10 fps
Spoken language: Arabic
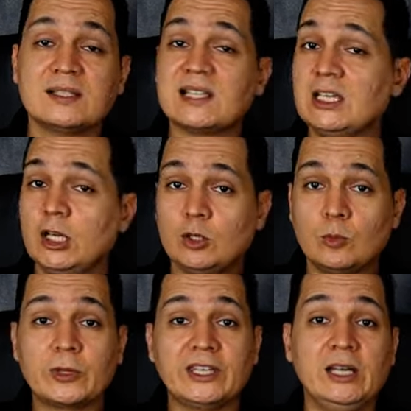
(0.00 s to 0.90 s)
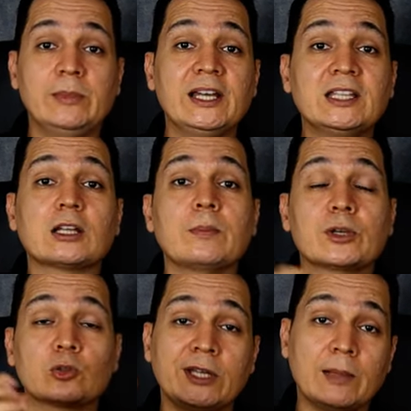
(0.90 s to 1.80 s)
زي ان ممكن يعمل
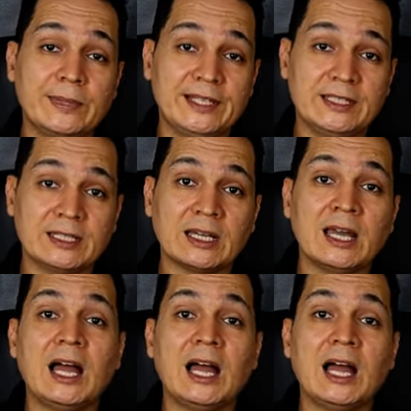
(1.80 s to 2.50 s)
انترابريتونيال بليدنج